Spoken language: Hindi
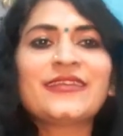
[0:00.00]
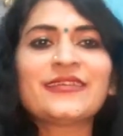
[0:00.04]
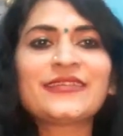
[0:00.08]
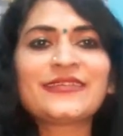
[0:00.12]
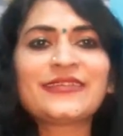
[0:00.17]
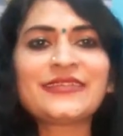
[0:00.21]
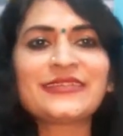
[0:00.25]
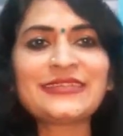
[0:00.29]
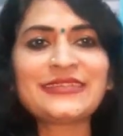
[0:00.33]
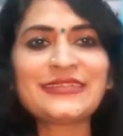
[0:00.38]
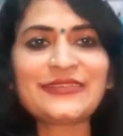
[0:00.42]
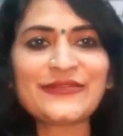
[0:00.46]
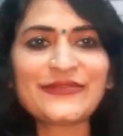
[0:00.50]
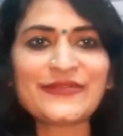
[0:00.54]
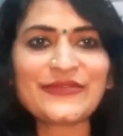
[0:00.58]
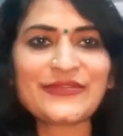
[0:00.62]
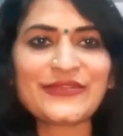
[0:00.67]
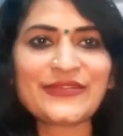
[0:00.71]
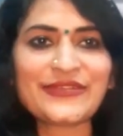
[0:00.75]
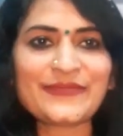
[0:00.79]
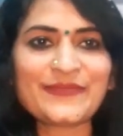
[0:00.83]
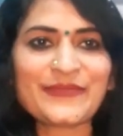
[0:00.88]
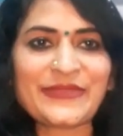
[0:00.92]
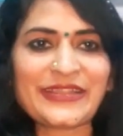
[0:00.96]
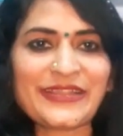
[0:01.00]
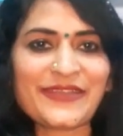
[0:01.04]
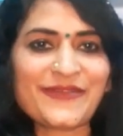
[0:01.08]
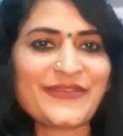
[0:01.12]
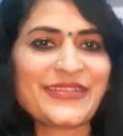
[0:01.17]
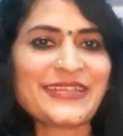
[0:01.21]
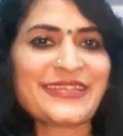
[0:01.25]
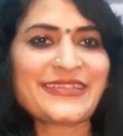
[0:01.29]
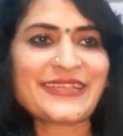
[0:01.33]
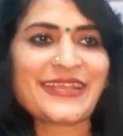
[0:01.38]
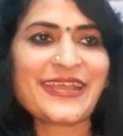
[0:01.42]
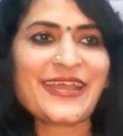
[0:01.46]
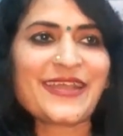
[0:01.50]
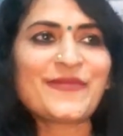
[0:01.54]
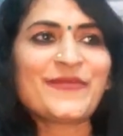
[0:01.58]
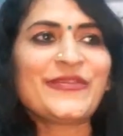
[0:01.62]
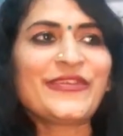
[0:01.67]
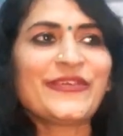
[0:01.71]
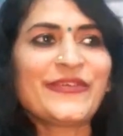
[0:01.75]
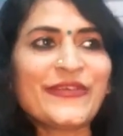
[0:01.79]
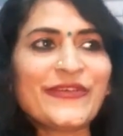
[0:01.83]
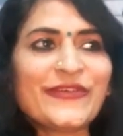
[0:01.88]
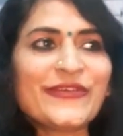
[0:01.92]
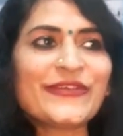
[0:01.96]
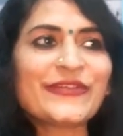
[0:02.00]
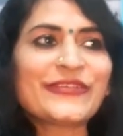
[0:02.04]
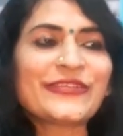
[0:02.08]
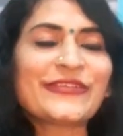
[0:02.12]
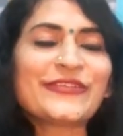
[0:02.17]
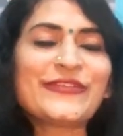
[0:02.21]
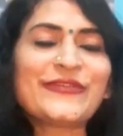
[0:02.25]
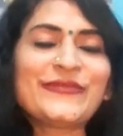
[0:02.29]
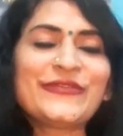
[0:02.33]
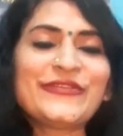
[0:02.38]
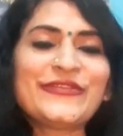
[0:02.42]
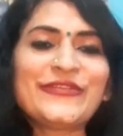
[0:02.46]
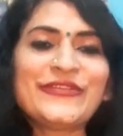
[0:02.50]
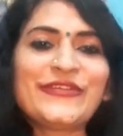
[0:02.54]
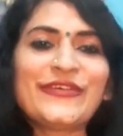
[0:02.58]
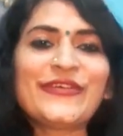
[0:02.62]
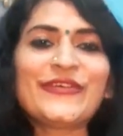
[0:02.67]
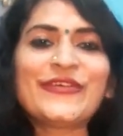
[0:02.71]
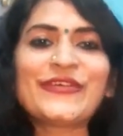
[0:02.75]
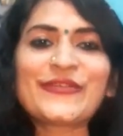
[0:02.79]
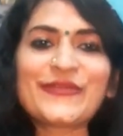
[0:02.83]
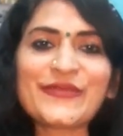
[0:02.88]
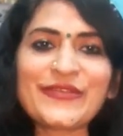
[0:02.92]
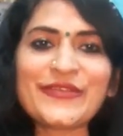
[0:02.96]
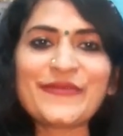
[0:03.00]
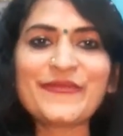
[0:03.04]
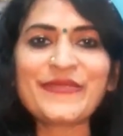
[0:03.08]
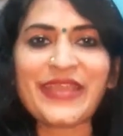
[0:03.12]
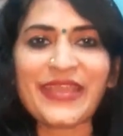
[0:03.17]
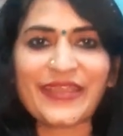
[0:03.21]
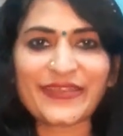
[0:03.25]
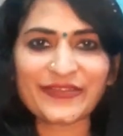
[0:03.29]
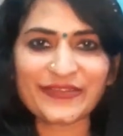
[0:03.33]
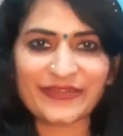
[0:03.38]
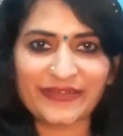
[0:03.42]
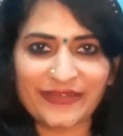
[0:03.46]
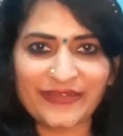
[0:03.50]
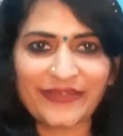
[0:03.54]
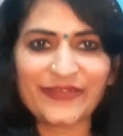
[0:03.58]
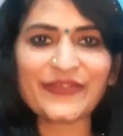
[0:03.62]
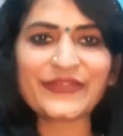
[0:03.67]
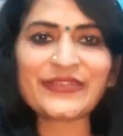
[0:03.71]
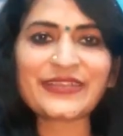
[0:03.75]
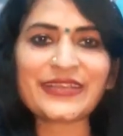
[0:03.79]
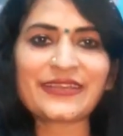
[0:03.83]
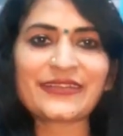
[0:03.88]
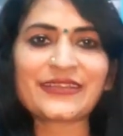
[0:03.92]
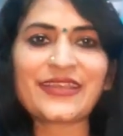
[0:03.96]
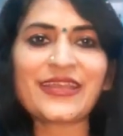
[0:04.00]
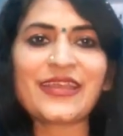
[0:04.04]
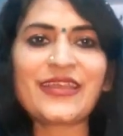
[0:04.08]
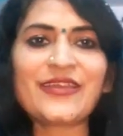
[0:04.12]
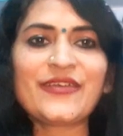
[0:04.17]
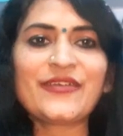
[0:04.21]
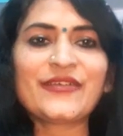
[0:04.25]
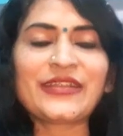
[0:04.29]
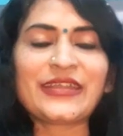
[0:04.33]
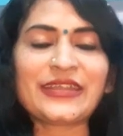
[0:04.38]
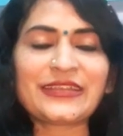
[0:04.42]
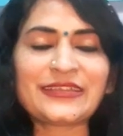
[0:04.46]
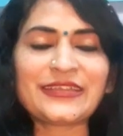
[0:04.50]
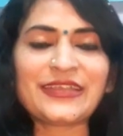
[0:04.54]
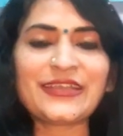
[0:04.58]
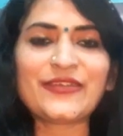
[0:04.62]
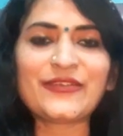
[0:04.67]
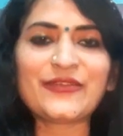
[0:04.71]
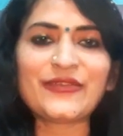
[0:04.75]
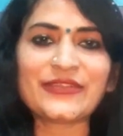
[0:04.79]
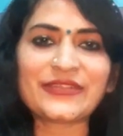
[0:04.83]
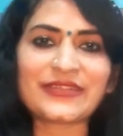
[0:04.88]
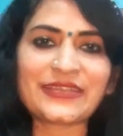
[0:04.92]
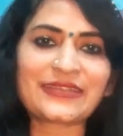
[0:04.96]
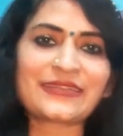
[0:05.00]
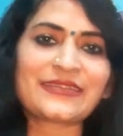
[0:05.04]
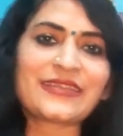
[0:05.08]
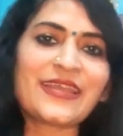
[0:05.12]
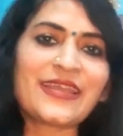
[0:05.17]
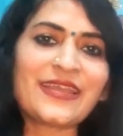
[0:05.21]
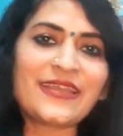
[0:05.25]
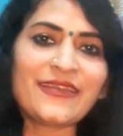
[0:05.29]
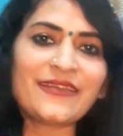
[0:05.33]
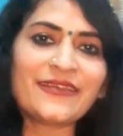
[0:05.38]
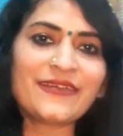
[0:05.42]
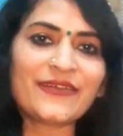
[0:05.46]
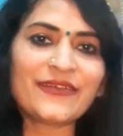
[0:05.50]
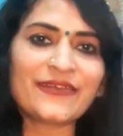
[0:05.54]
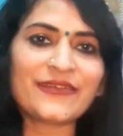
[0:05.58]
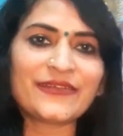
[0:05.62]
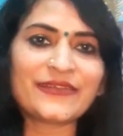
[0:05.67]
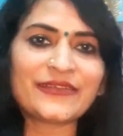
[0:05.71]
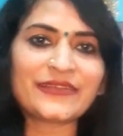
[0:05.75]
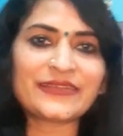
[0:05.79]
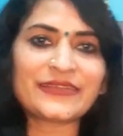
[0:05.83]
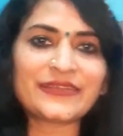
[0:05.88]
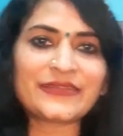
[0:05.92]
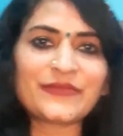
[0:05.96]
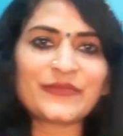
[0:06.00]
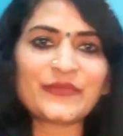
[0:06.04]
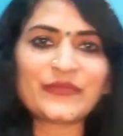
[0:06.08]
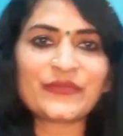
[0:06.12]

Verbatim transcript: जो मतलब इंसान में हो तो वो और भी बेस्ट हो सकता है और अच्छा हो सकता है और